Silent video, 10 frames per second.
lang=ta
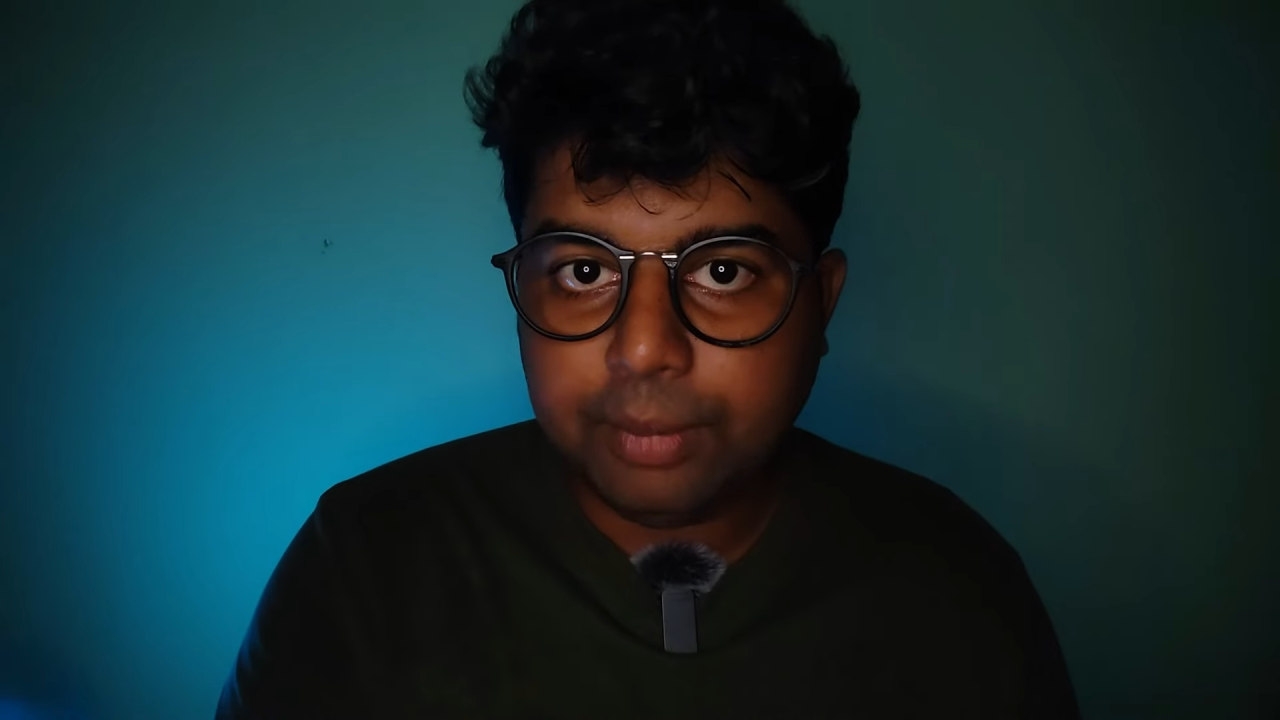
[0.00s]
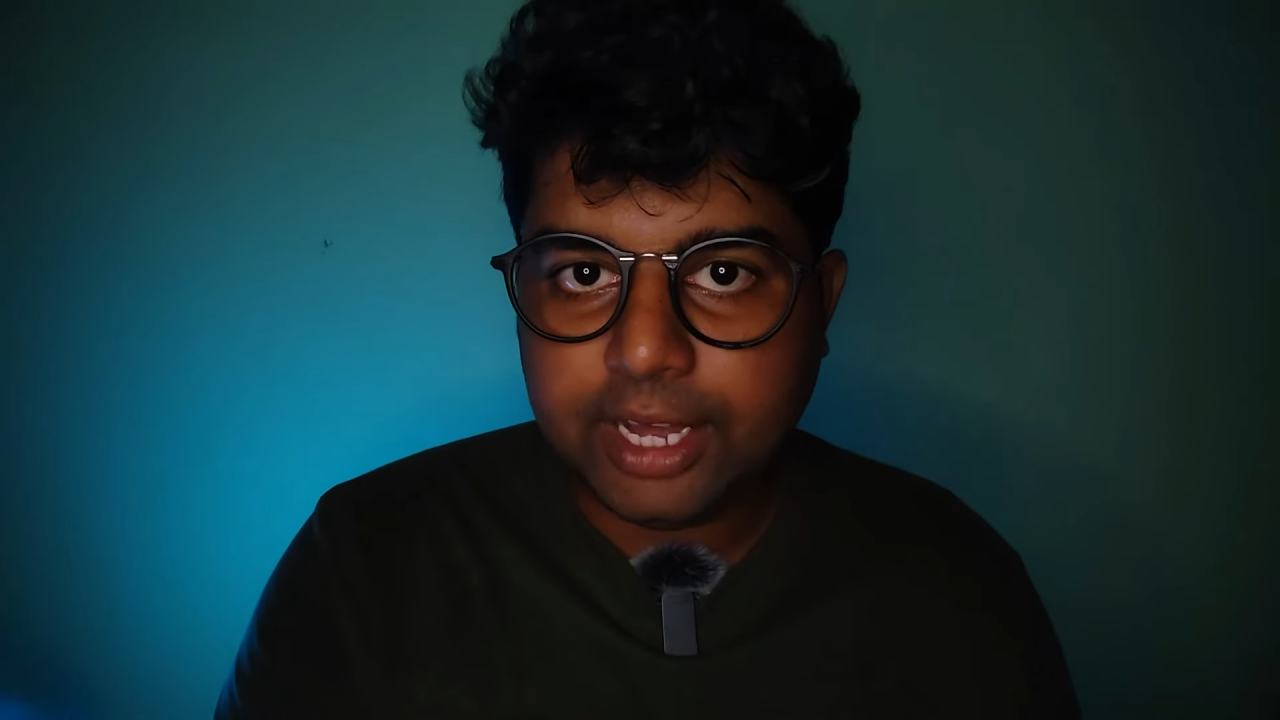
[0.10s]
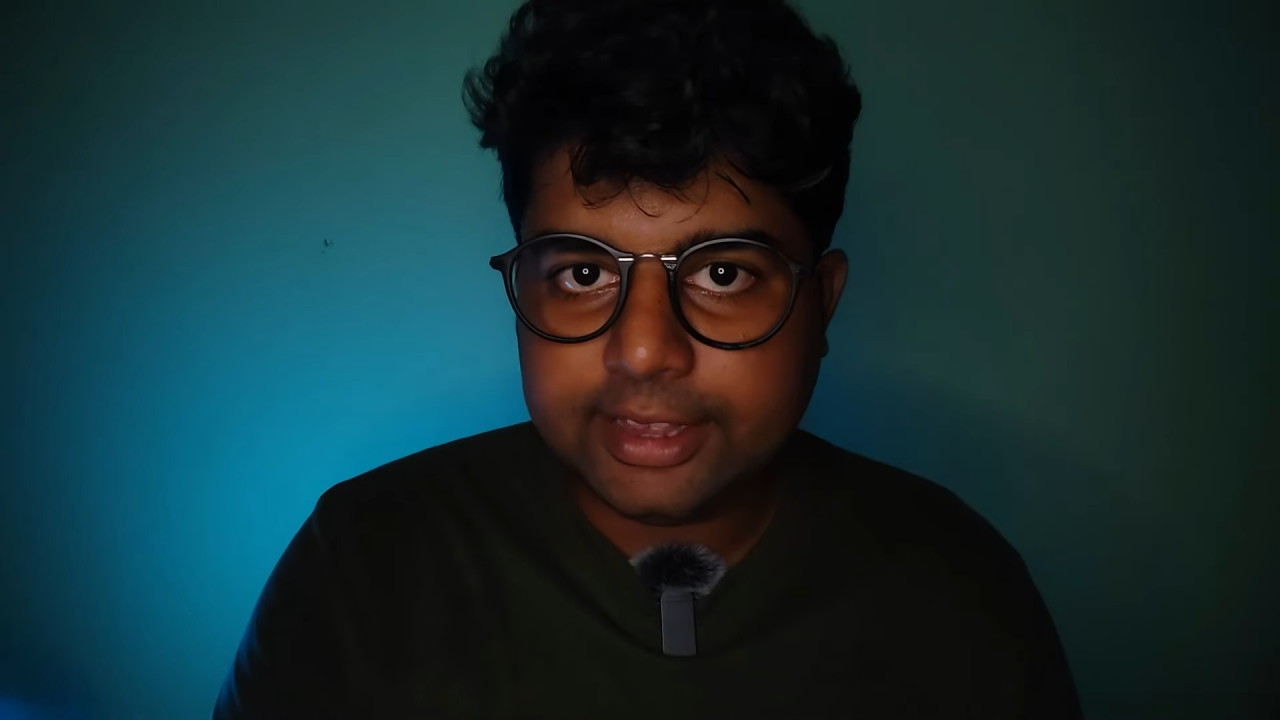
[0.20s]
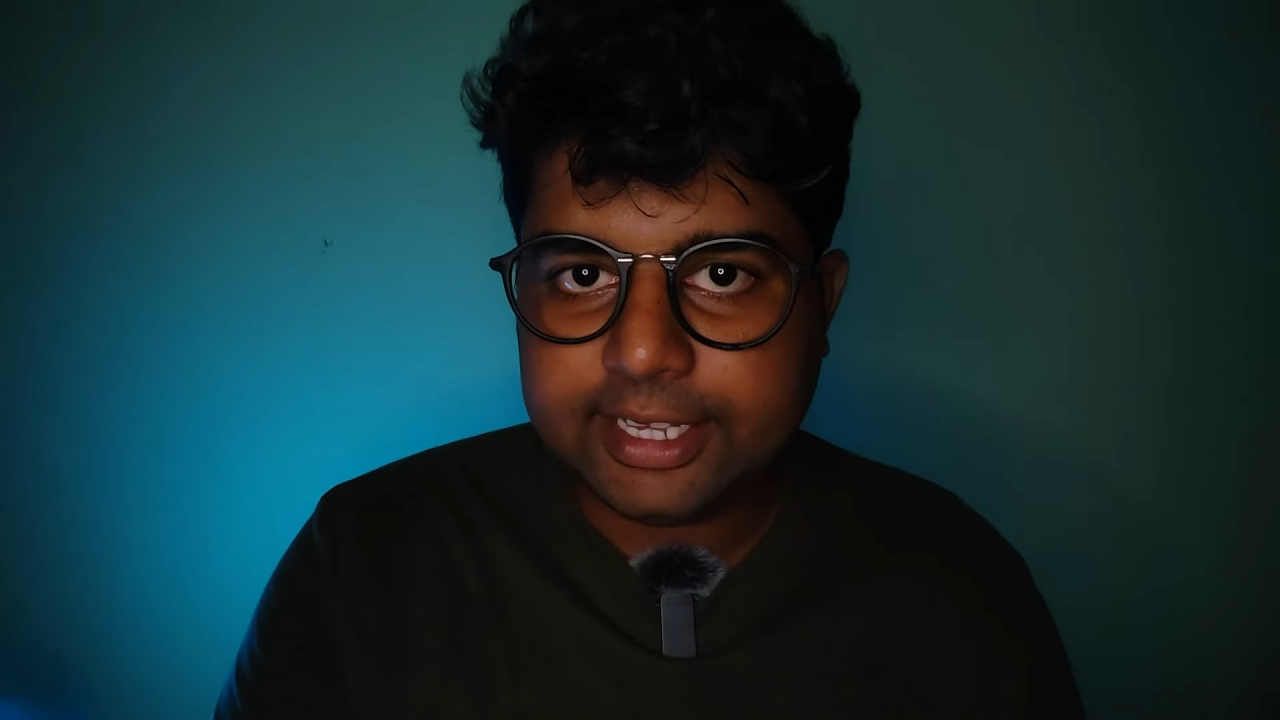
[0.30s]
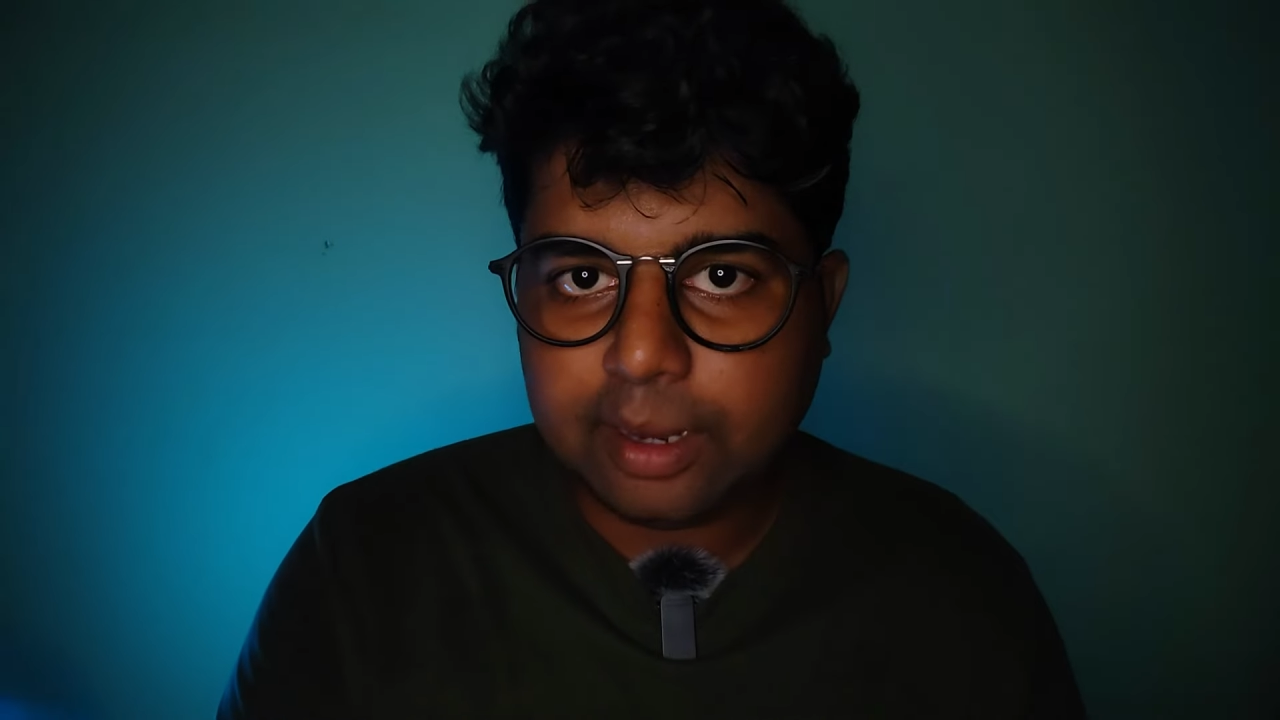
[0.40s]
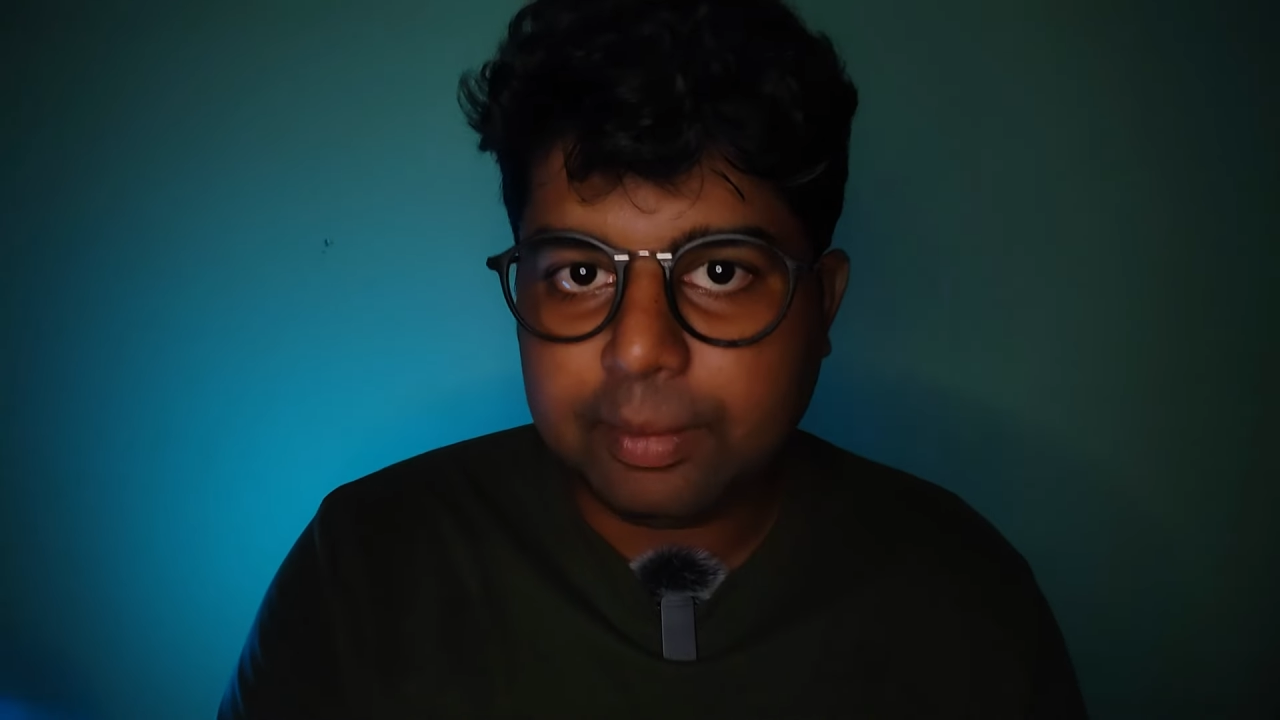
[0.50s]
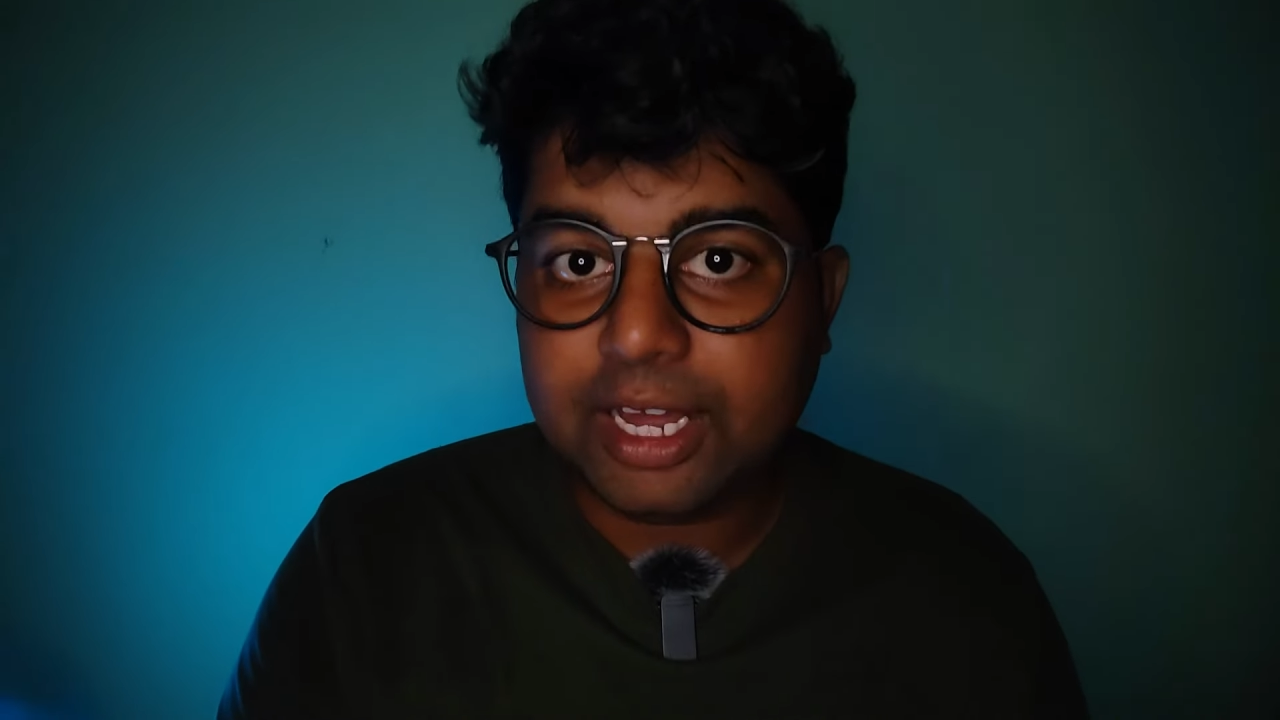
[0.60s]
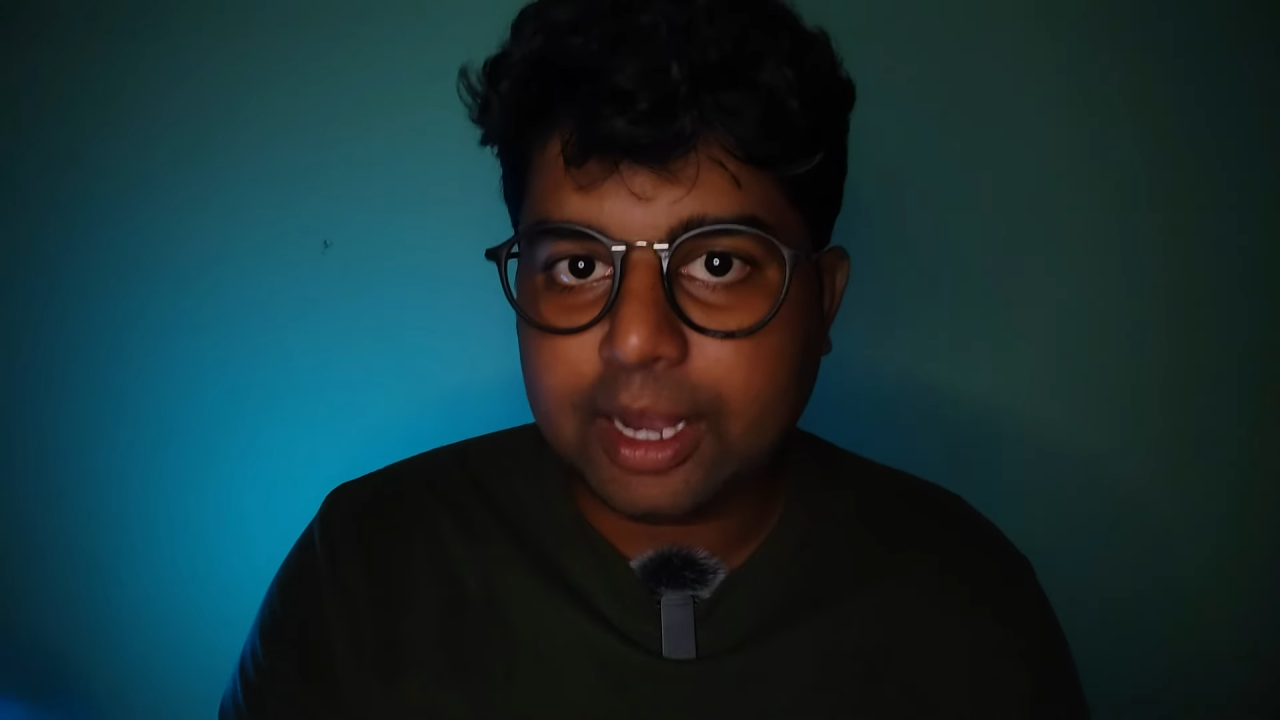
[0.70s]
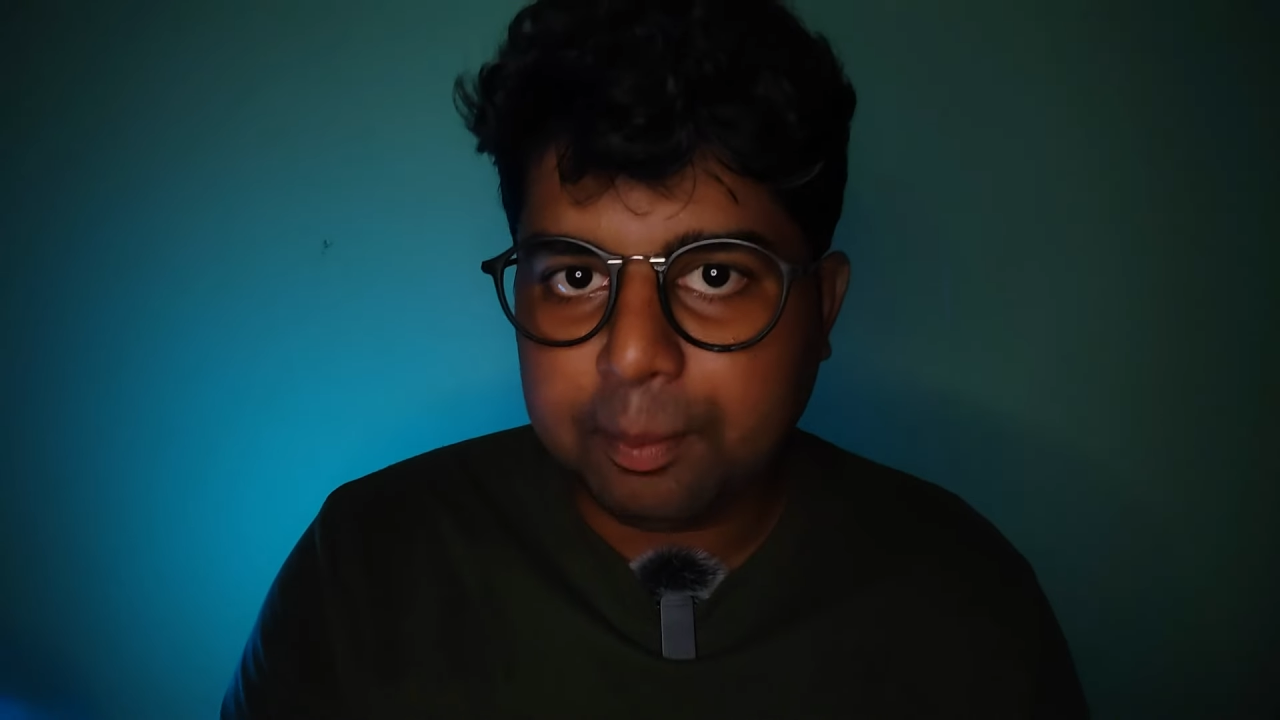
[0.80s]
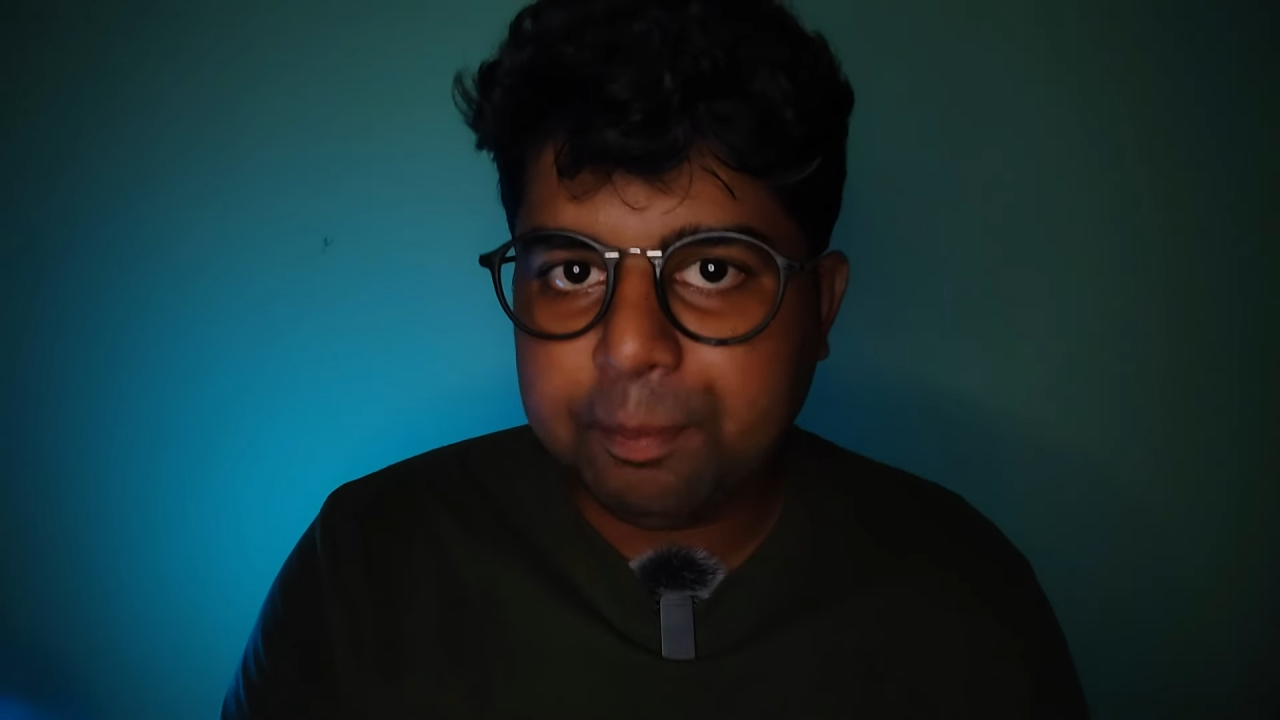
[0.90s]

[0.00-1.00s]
கம்முனாத்தி நம்மள